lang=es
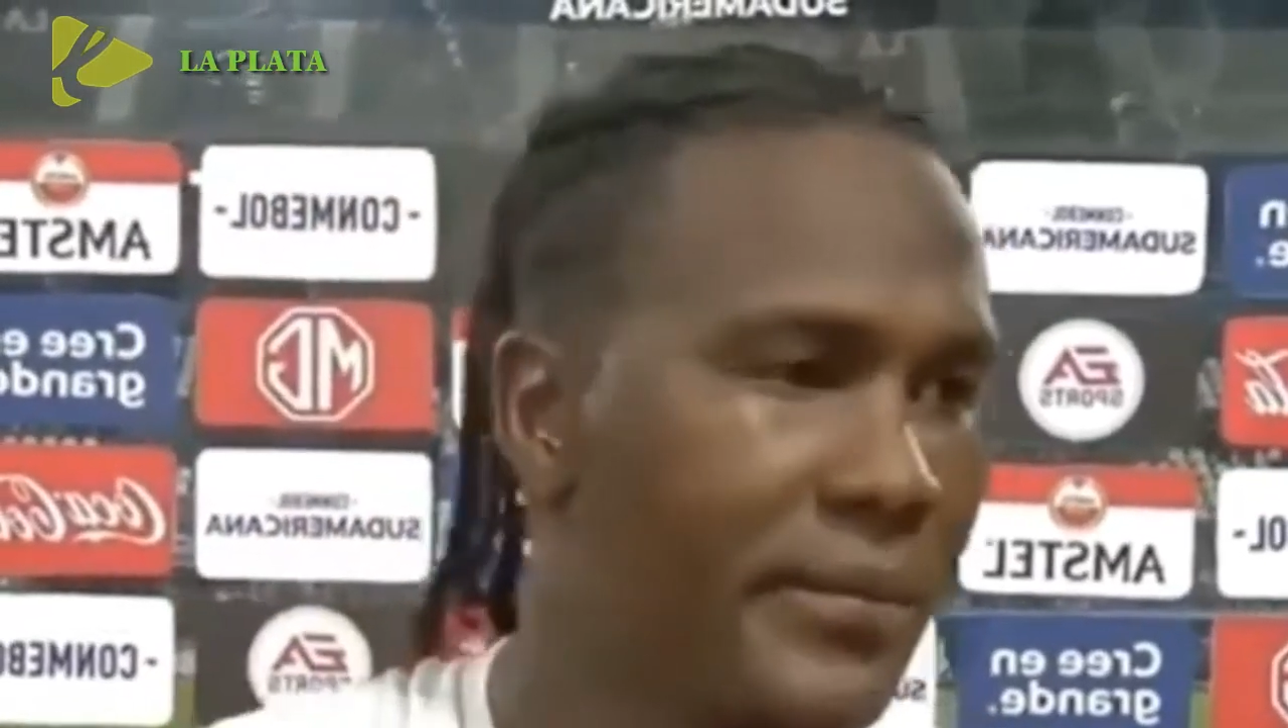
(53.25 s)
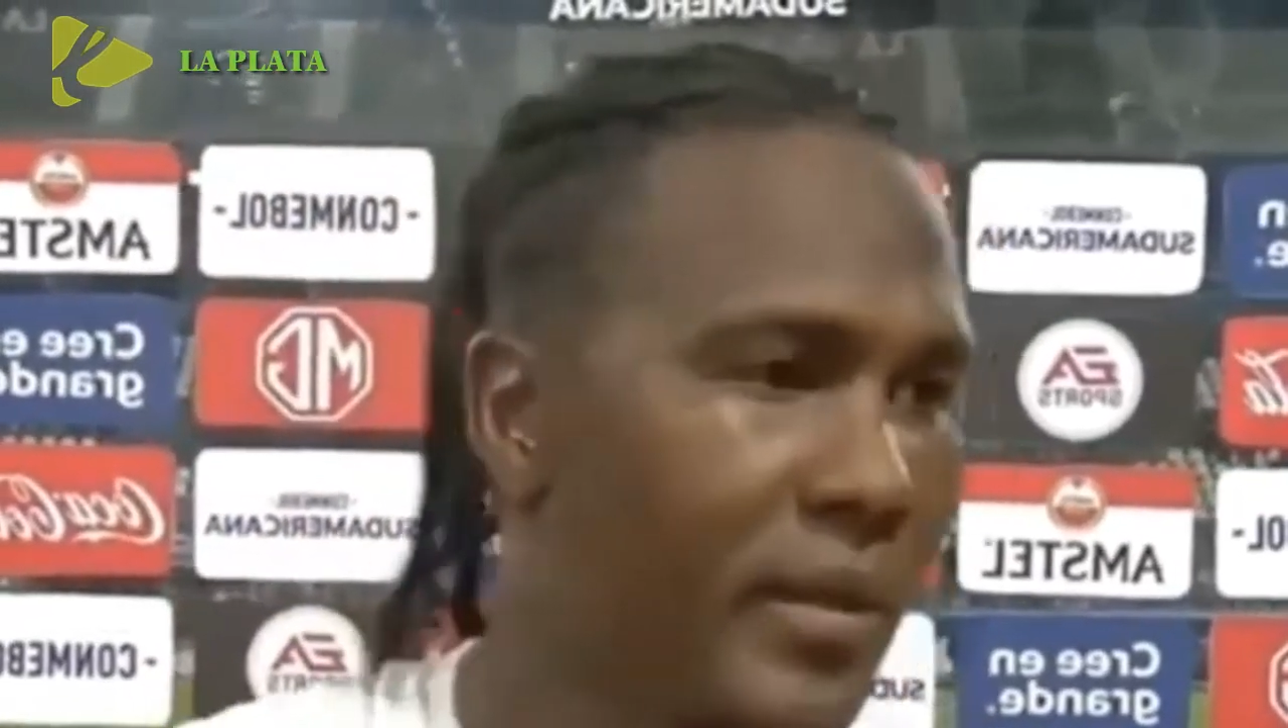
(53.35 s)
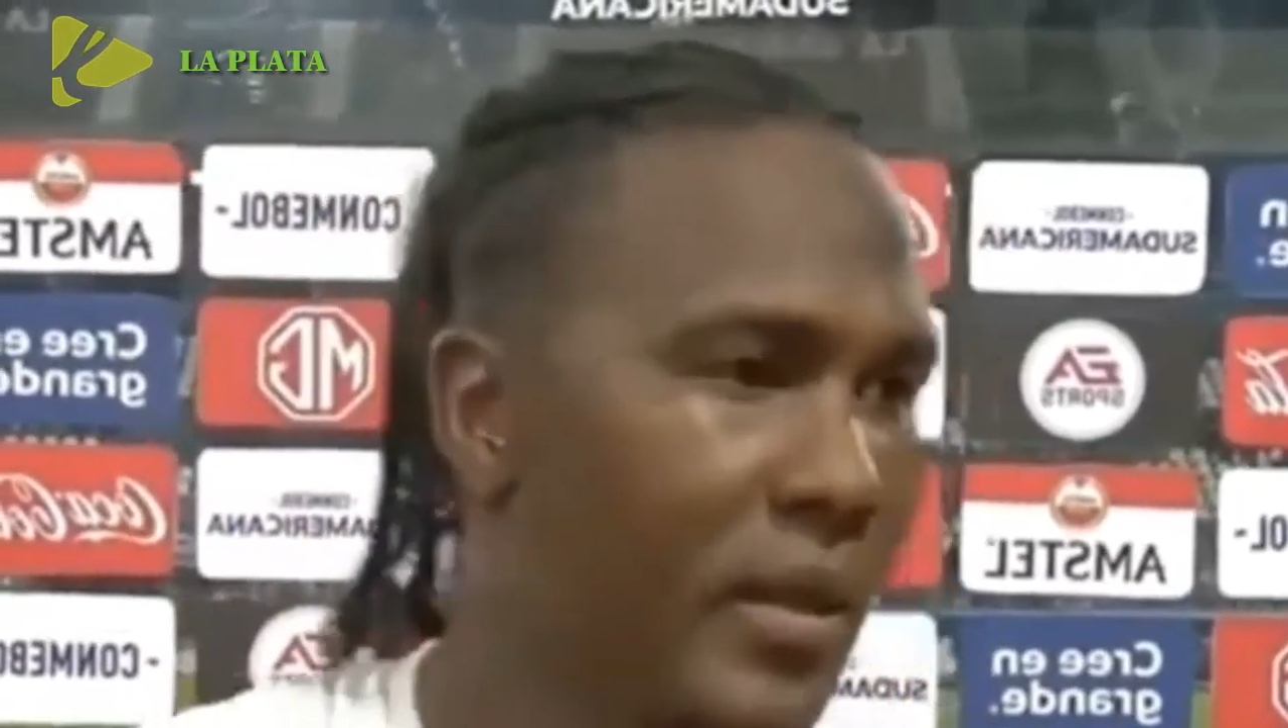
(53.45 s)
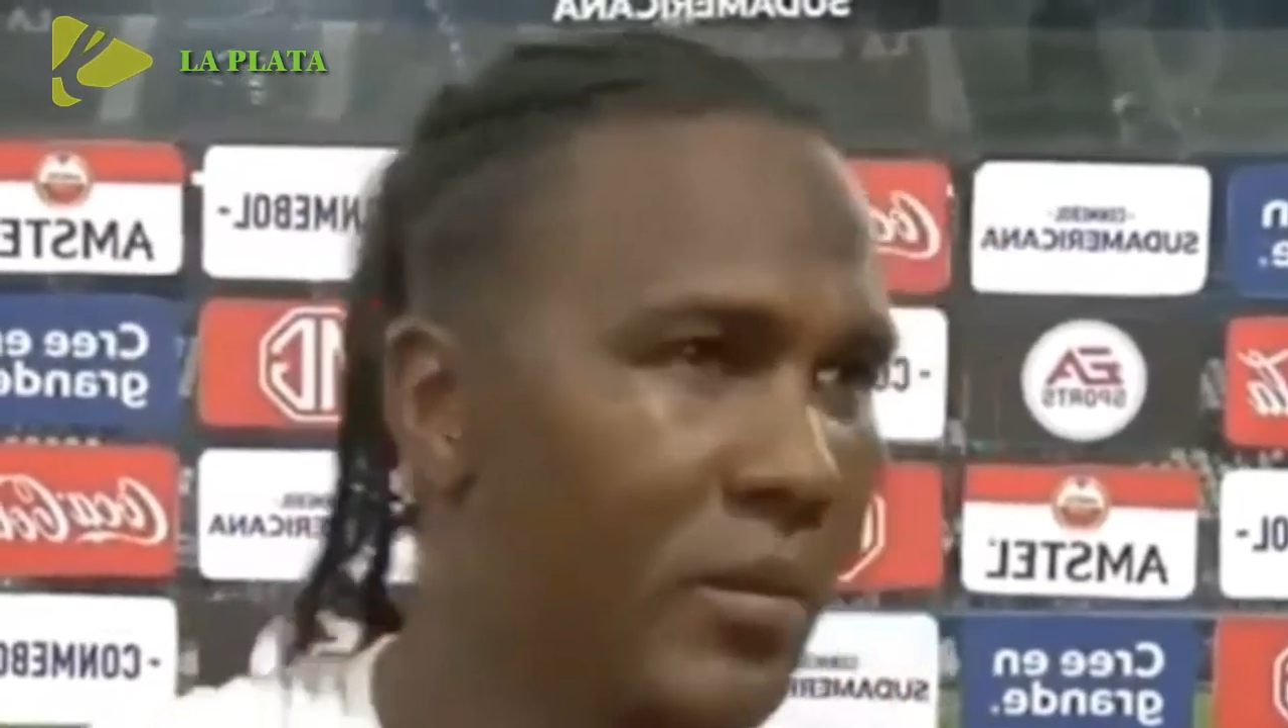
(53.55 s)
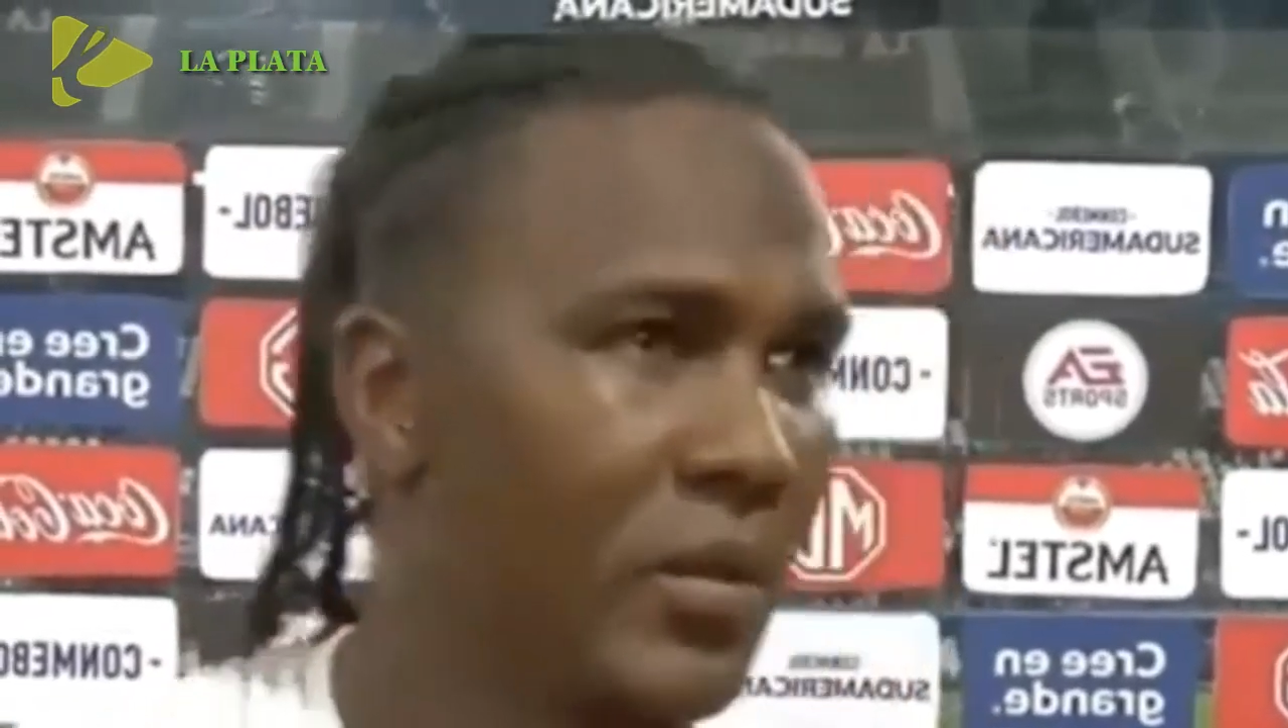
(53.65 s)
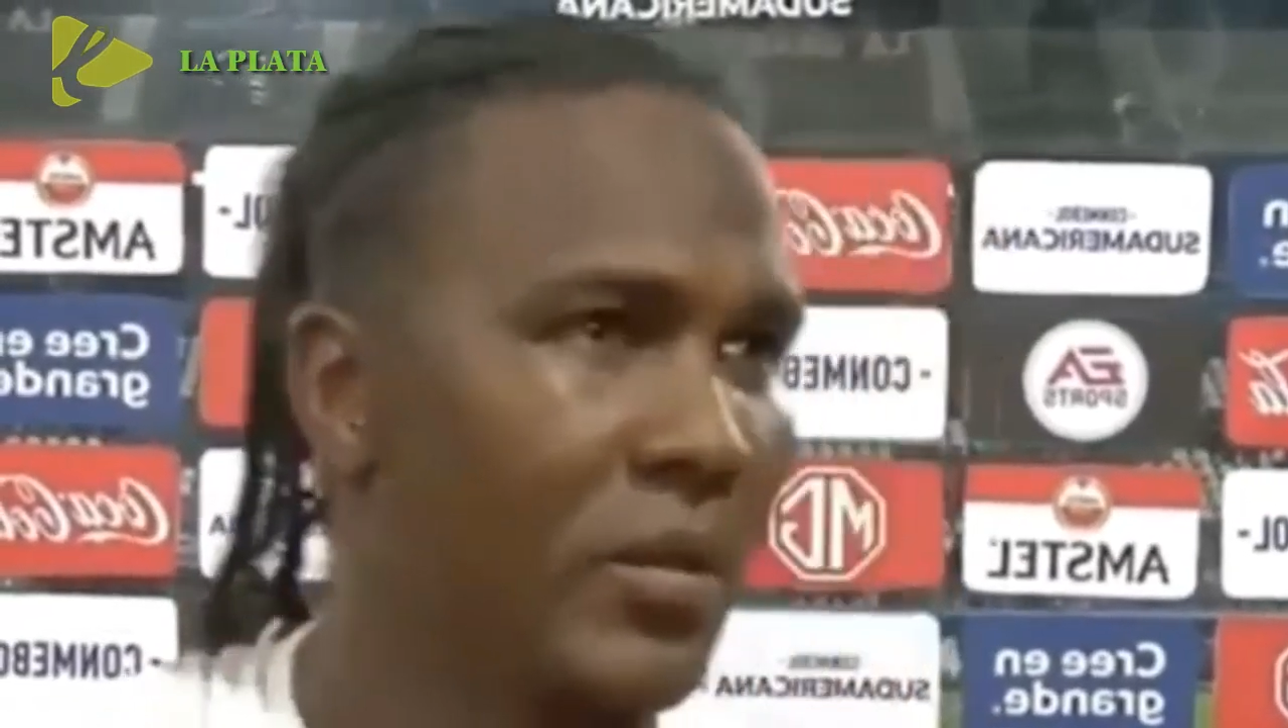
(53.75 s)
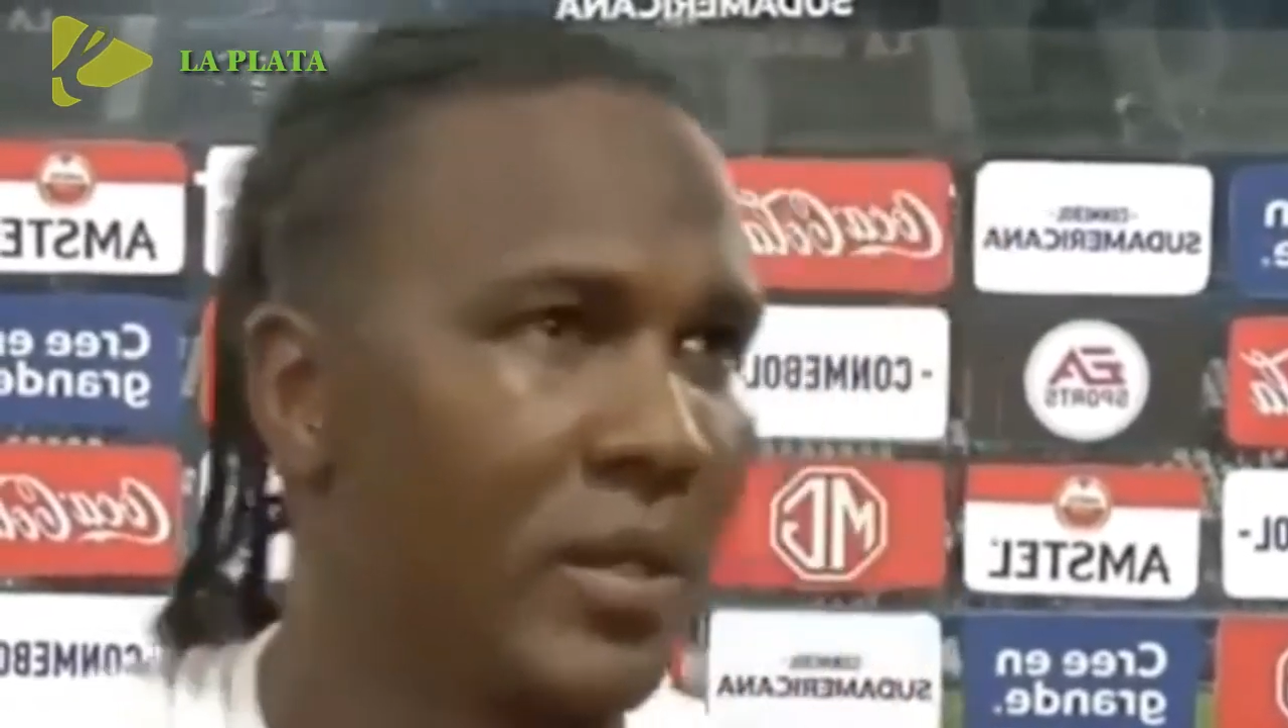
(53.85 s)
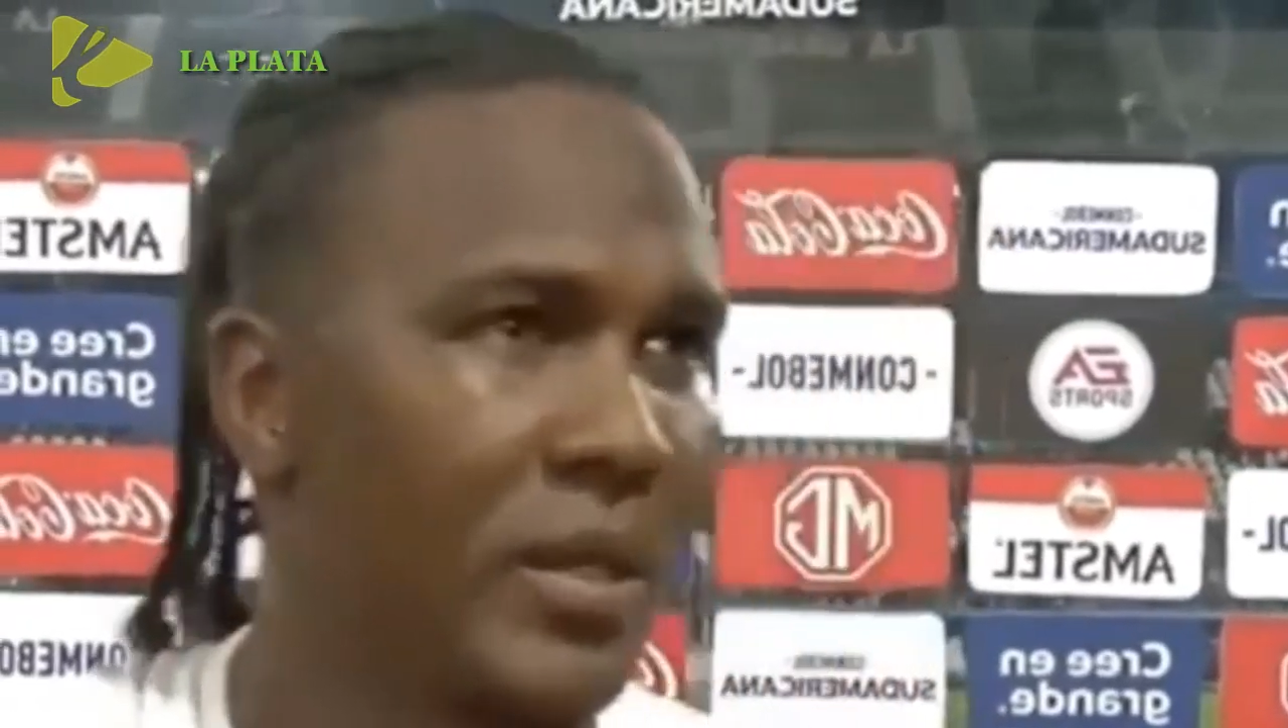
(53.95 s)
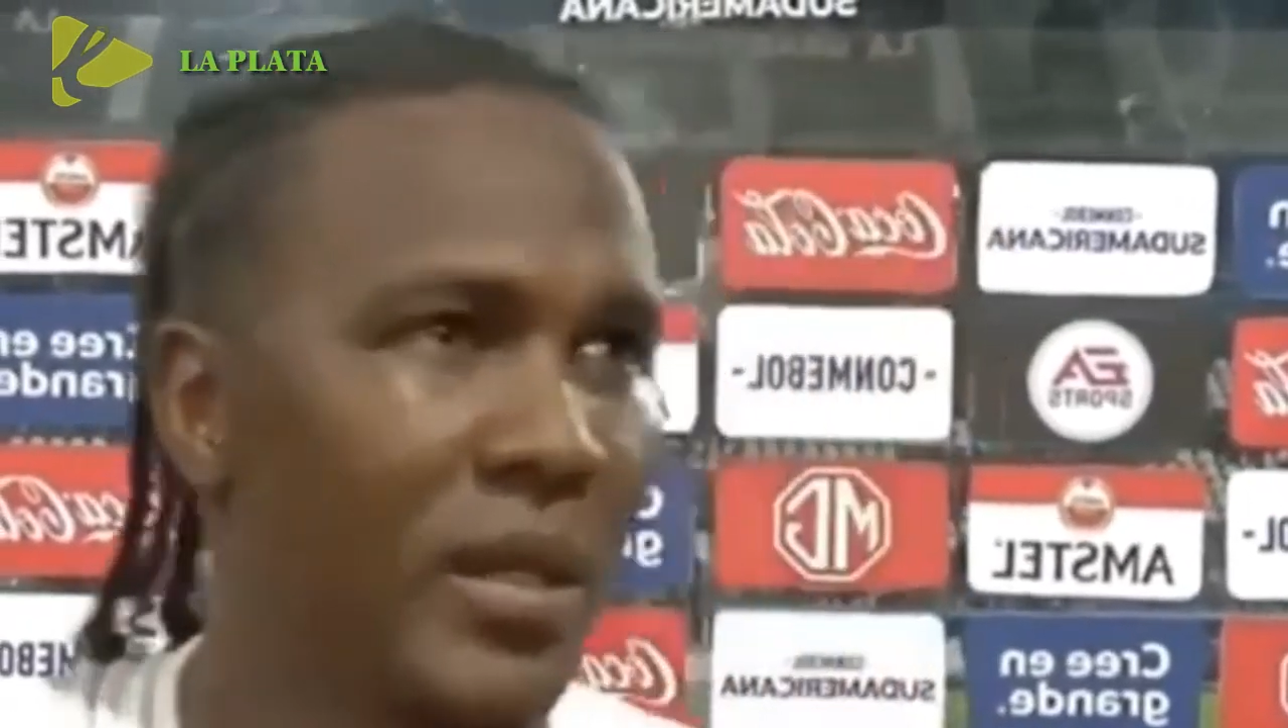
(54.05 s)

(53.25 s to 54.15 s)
Es un desastre,